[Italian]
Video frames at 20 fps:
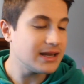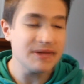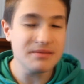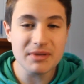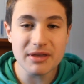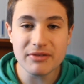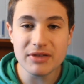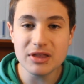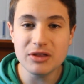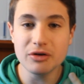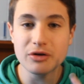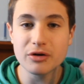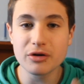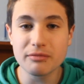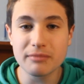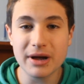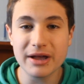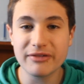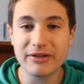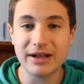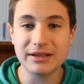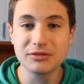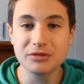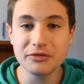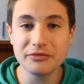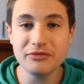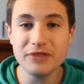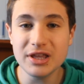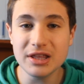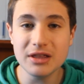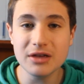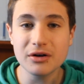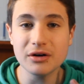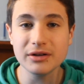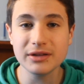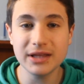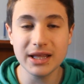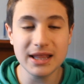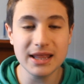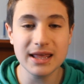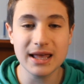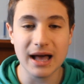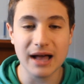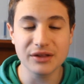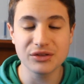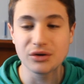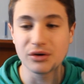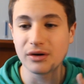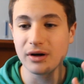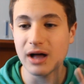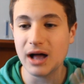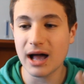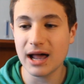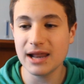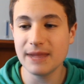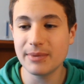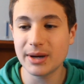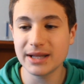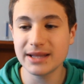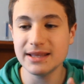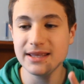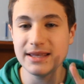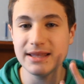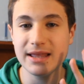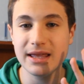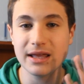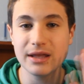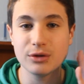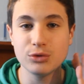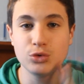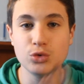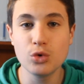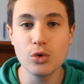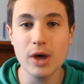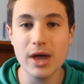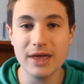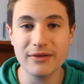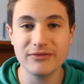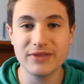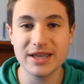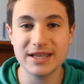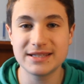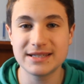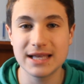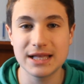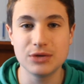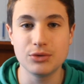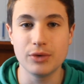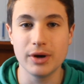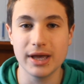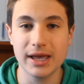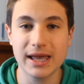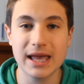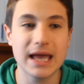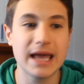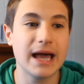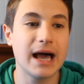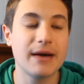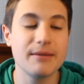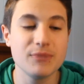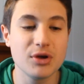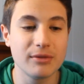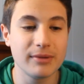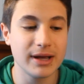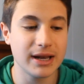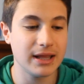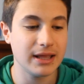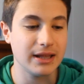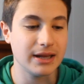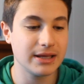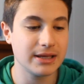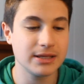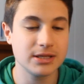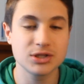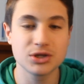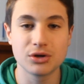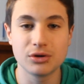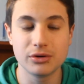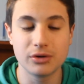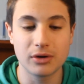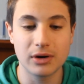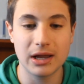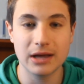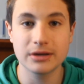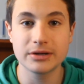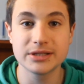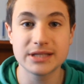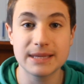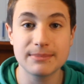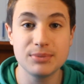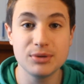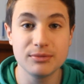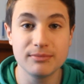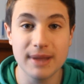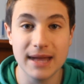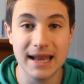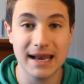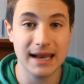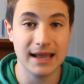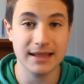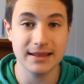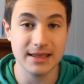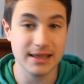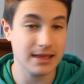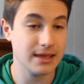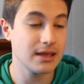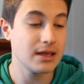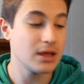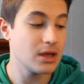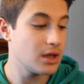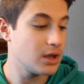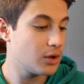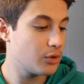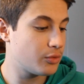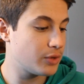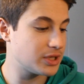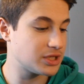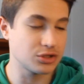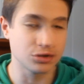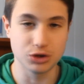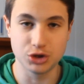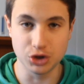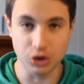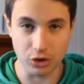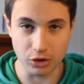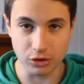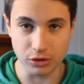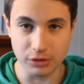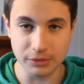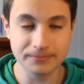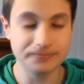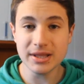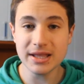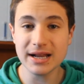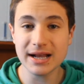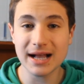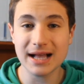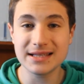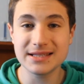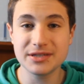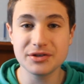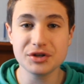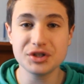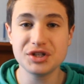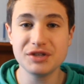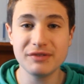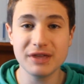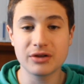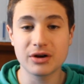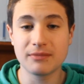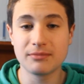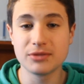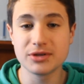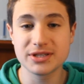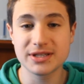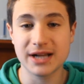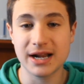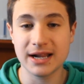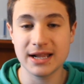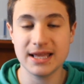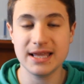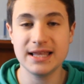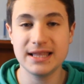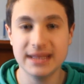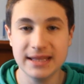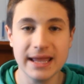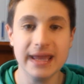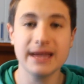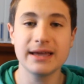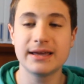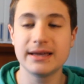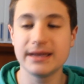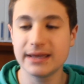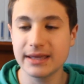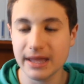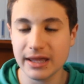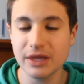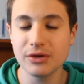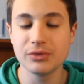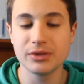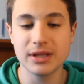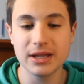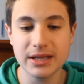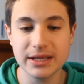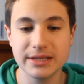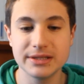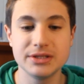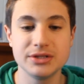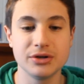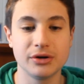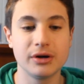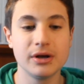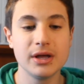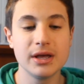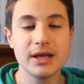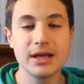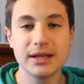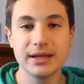nei miei video non ho mai fatto un video dedicato alle partite 2 vs 2, che a mio parere sono la cosa più bella di questo gioco. Quindi ragazzi oggi vi andrò a mostrare il deck che io utilizzo